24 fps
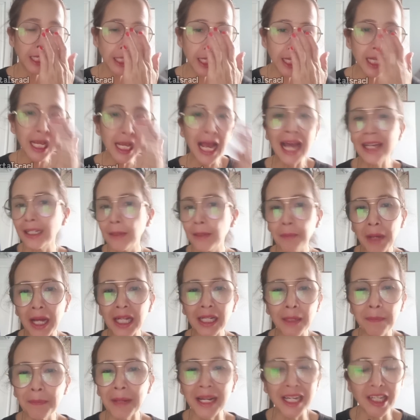nih
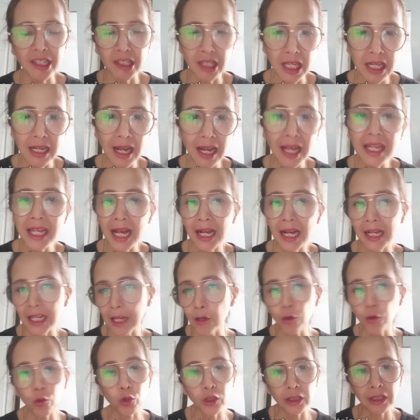Arab-Arab Palestina yang
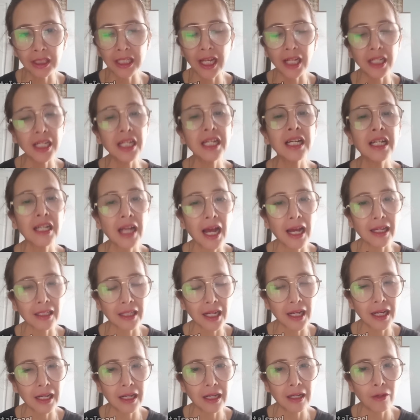ikut jadi
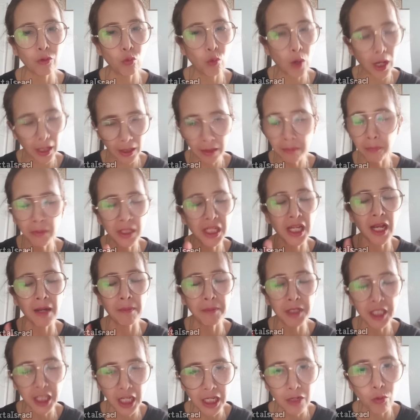negara yang
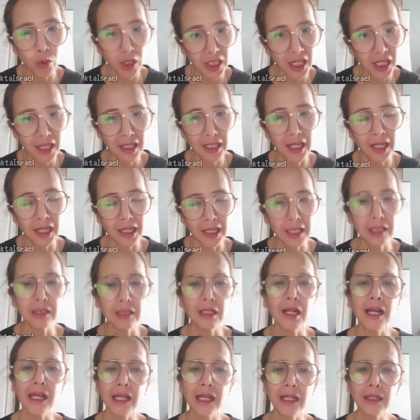menjadi warga negara
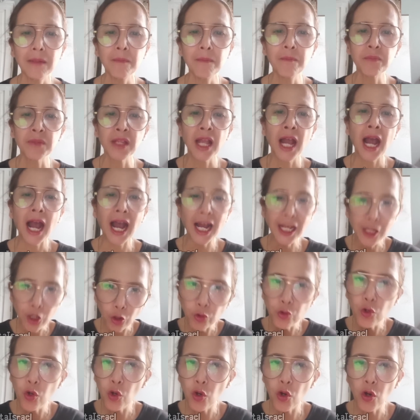Israel, ayo
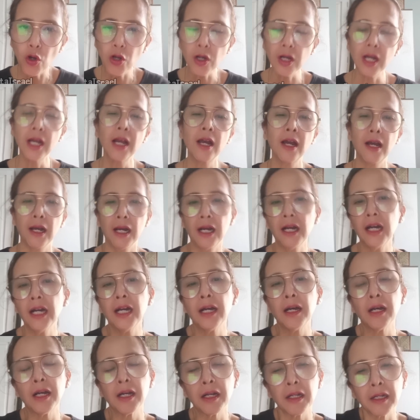dong
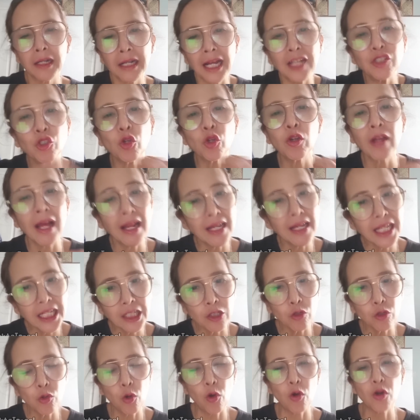eh,
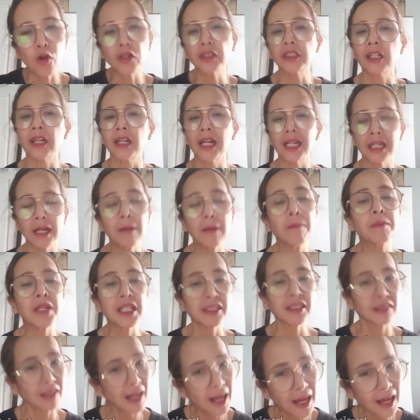nasionalis dong terhadap
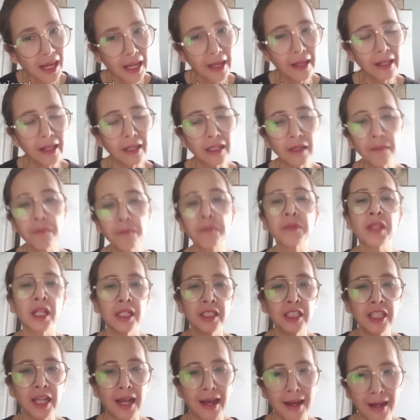Israel.
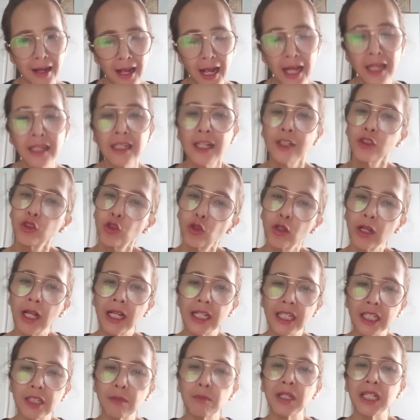Jangan
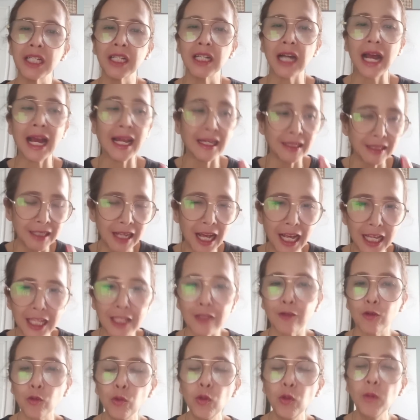nasionalisme Anda
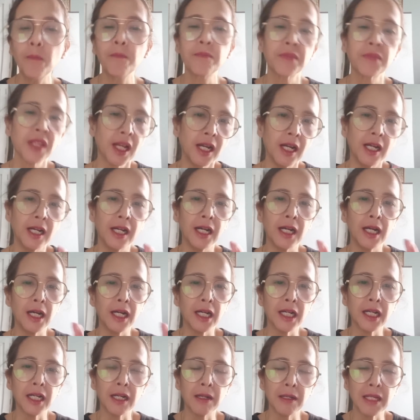itu
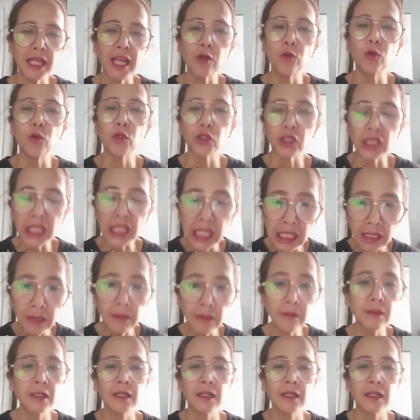eh, ngikutin